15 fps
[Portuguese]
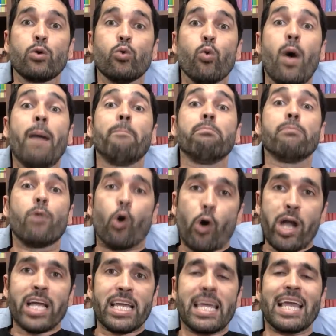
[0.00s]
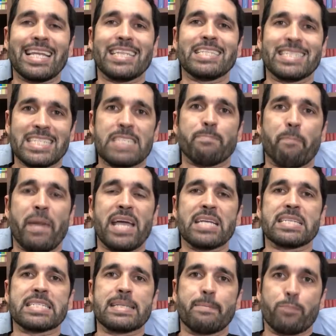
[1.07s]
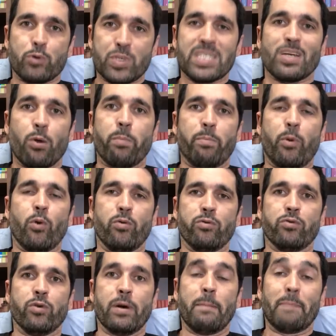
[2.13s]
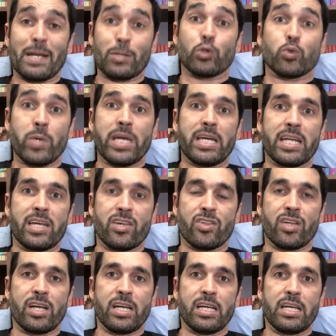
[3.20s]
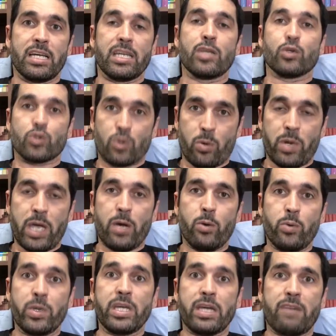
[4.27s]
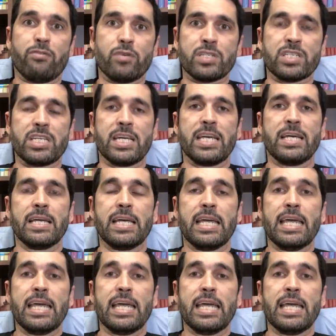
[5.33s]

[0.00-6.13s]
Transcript: o amor que ele dispensa para o seu povo, para a sua igreja, que sou eu e é você.